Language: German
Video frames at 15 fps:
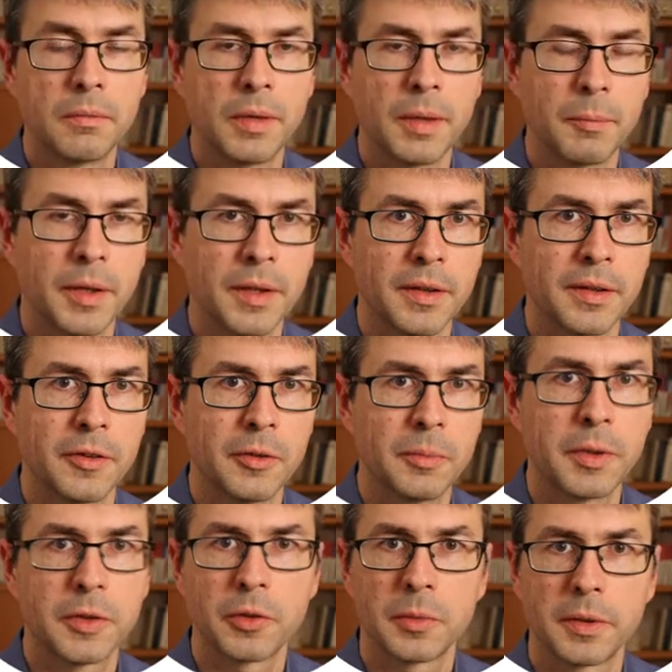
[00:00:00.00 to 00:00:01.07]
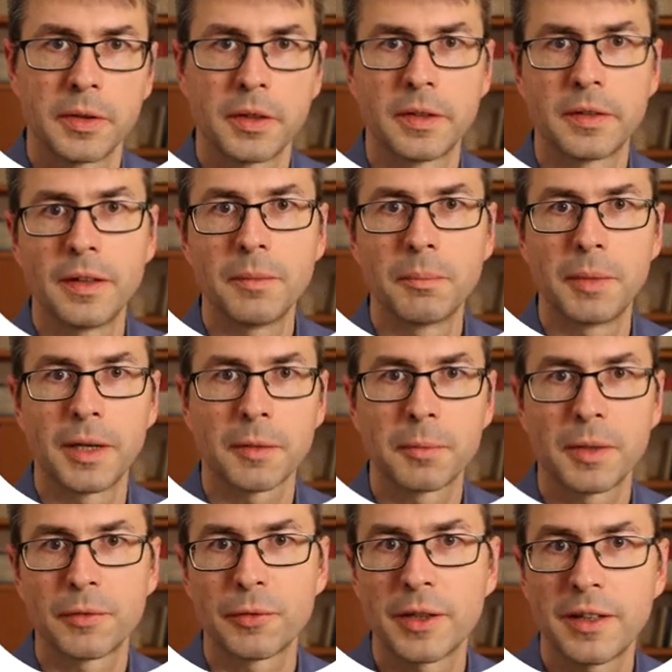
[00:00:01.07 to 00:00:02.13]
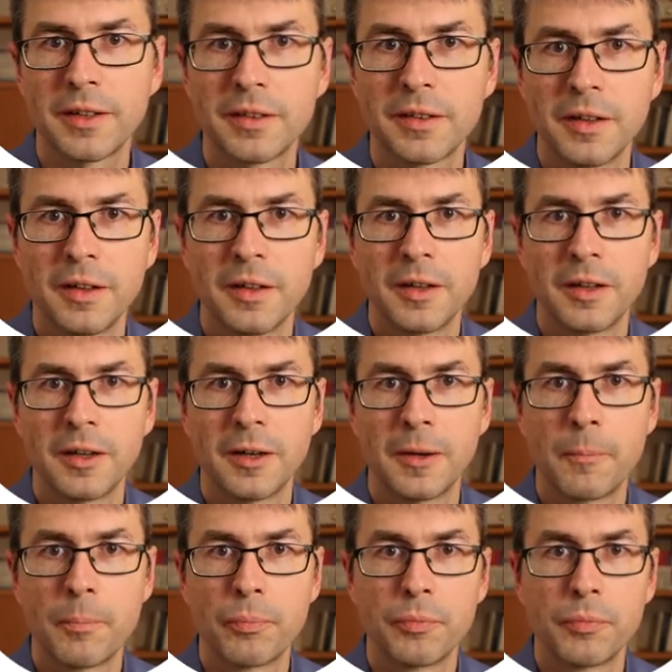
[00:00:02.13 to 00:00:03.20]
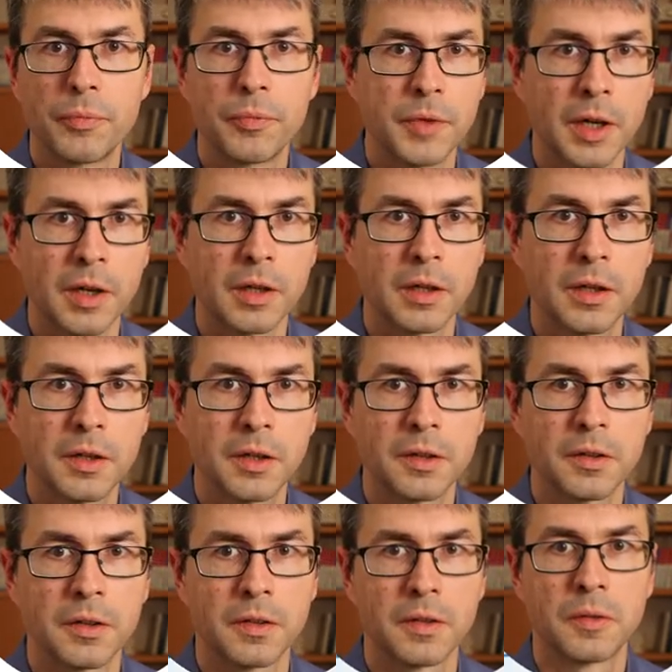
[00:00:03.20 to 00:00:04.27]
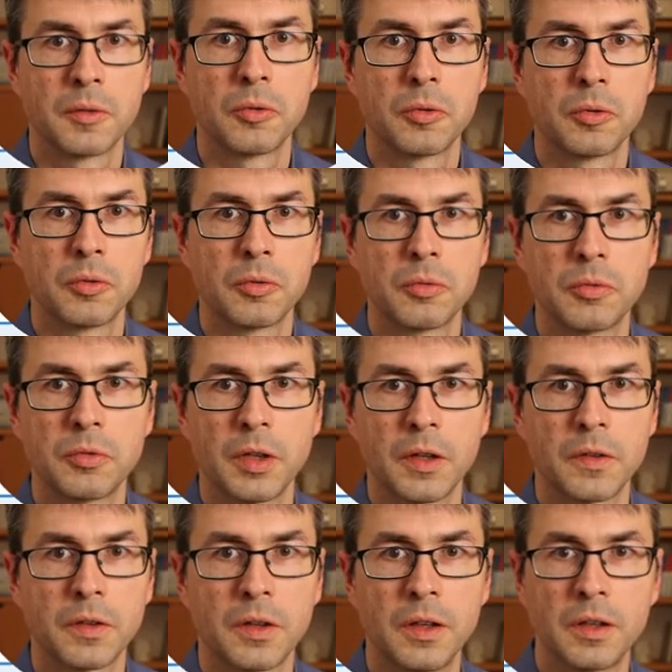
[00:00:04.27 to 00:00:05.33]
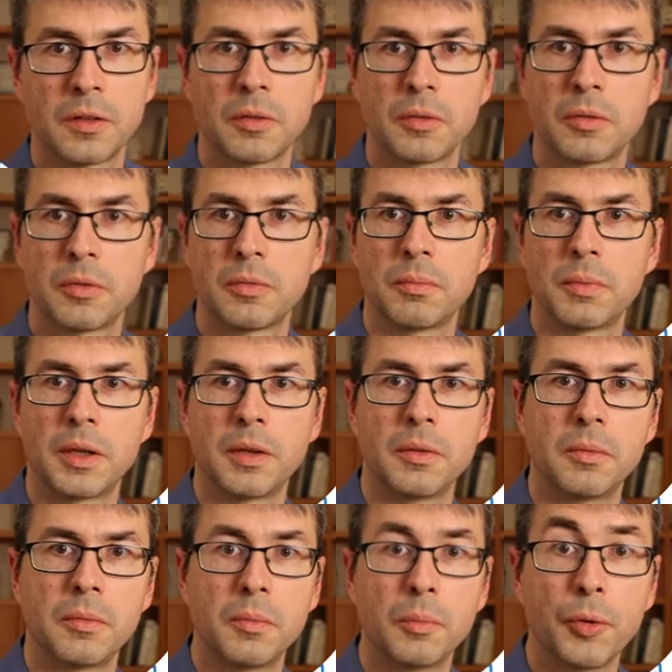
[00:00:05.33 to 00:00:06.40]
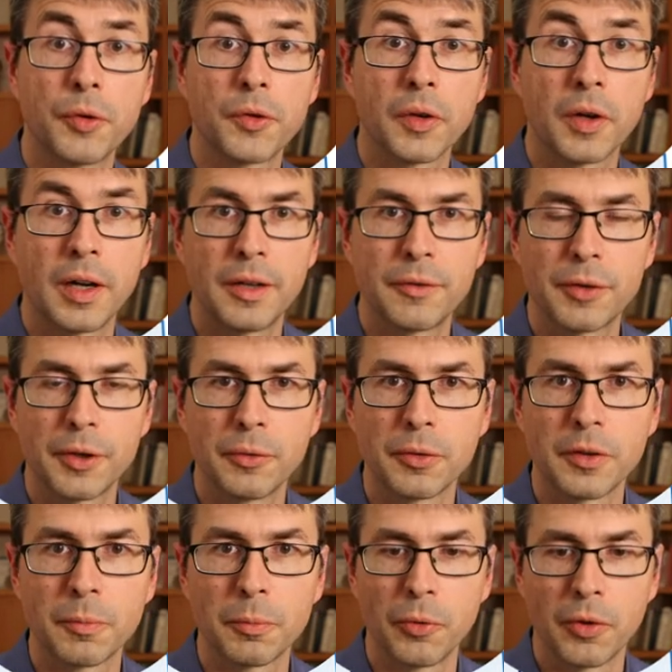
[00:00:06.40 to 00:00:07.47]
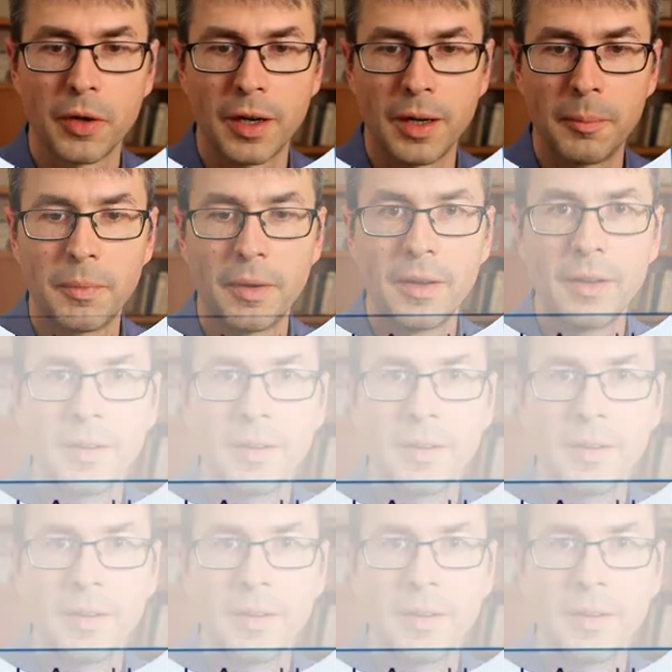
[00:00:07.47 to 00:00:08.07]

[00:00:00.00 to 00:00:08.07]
wenn man da nochmal drüber nachdenkt, merkt man vielleicht, ähm, na klar geht das. Das geht. Man muss doch einfach nur das Programm